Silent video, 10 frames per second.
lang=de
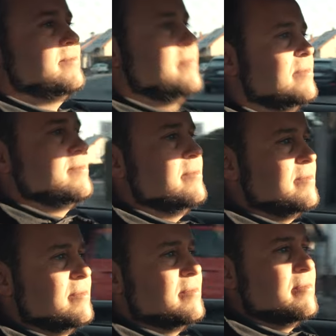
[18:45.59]
Genau, ob das
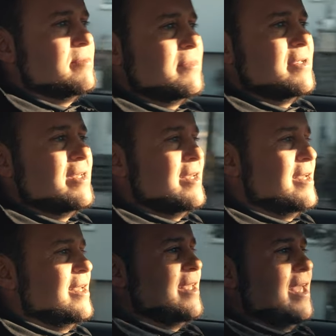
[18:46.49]
überhaupt auch geht, ne?